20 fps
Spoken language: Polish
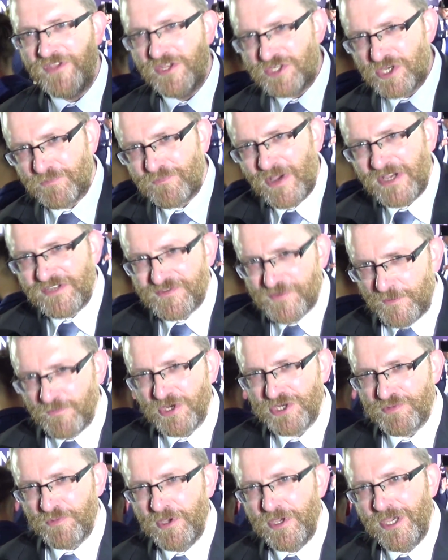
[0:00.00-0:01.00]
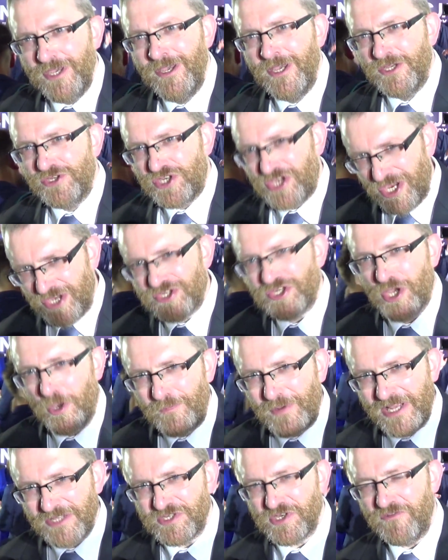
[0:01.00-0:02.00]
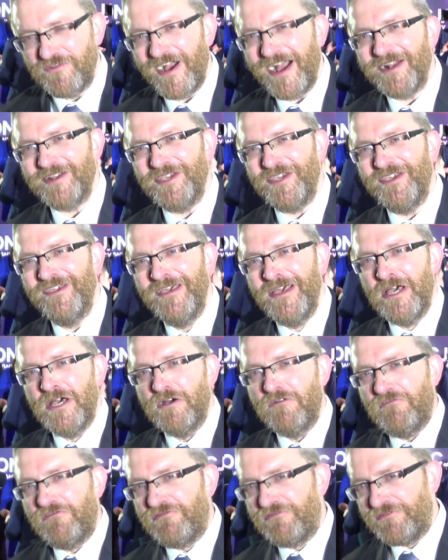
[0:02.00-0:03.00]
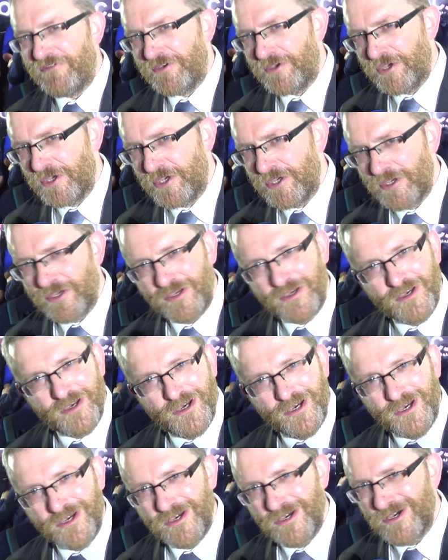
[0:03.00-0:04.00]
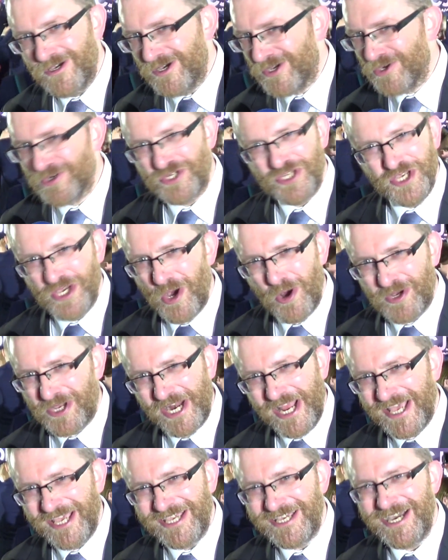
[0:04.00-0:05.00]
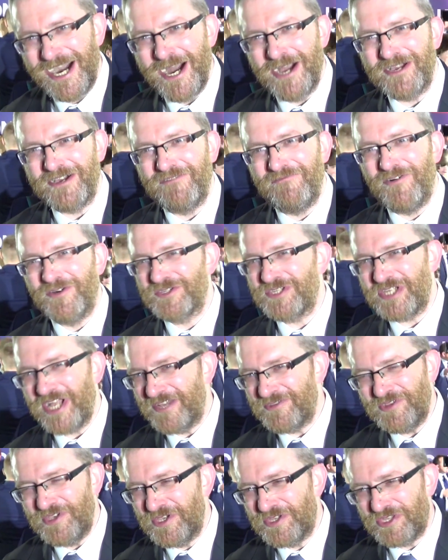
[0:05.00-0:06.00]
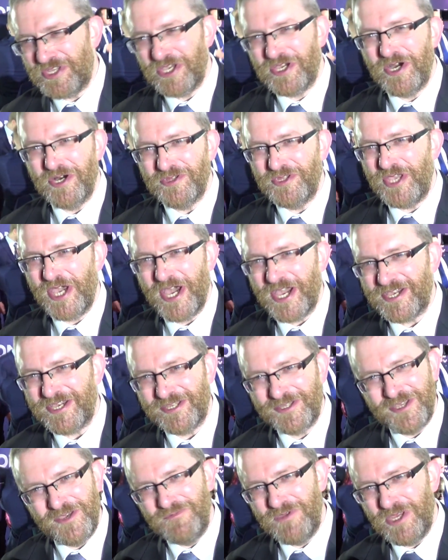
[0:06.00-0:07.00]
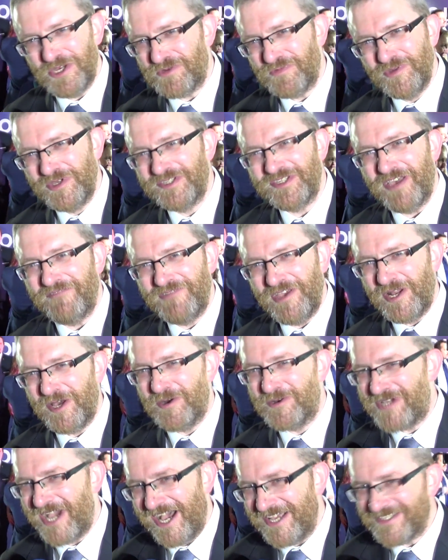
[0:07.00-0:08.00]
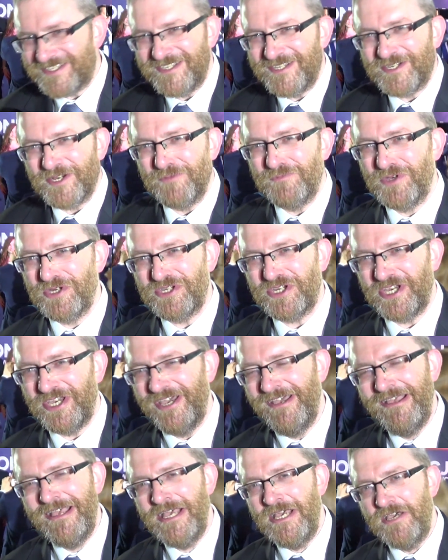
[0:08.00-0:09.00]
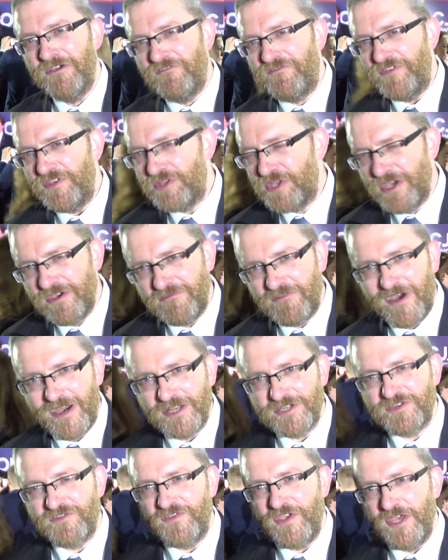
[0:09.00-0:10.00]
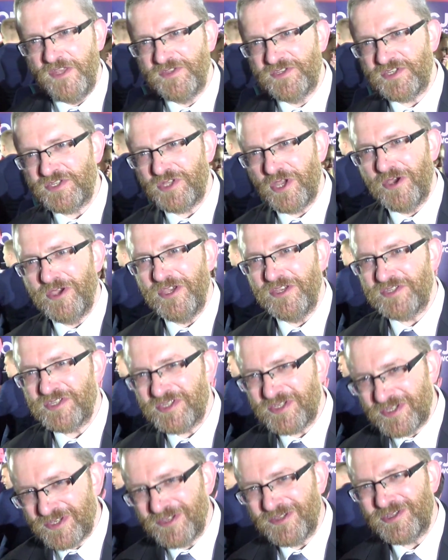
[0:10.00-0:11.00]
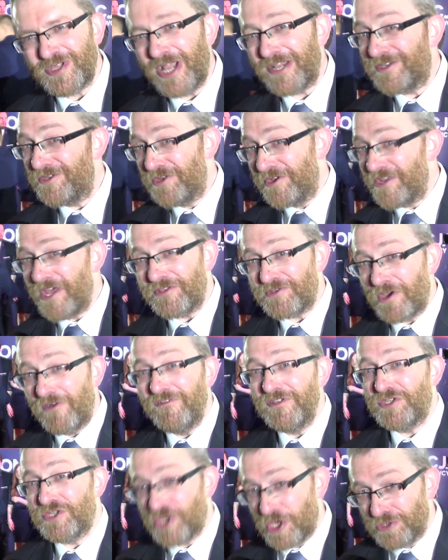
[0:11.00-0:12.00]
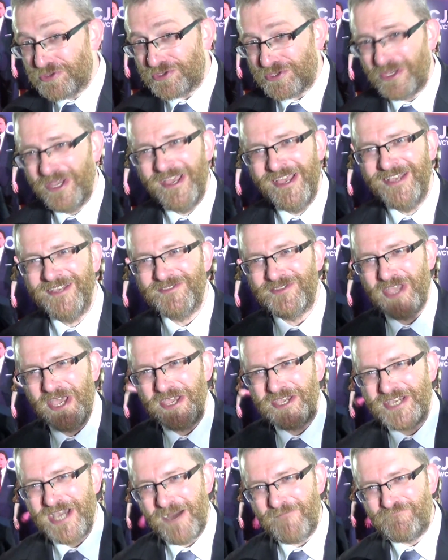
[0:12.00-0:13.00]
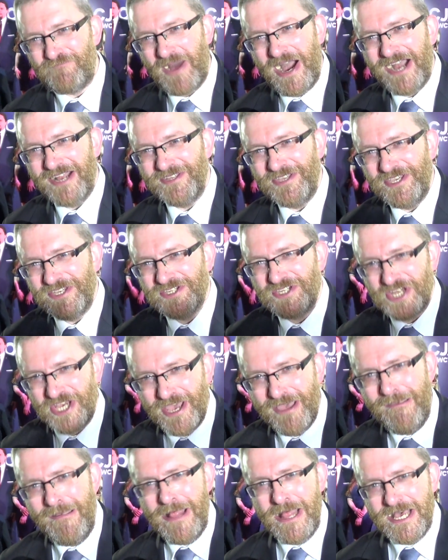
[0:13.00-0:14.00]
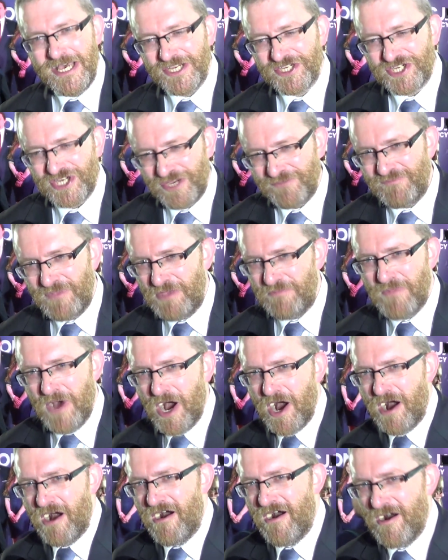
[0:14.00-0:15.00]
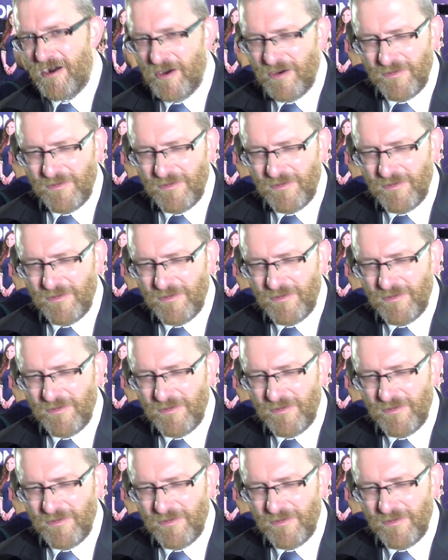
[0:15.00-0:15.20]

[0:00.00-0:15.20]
wiecie Państwo, myśmy ciężko pracowali w różnych okręgach. W ostatnich tygodniach nie mieliśmy za wiele okazji, żeby się widywać, więc to jest taki dodatkowy cud tej kampanii, że, że mimo,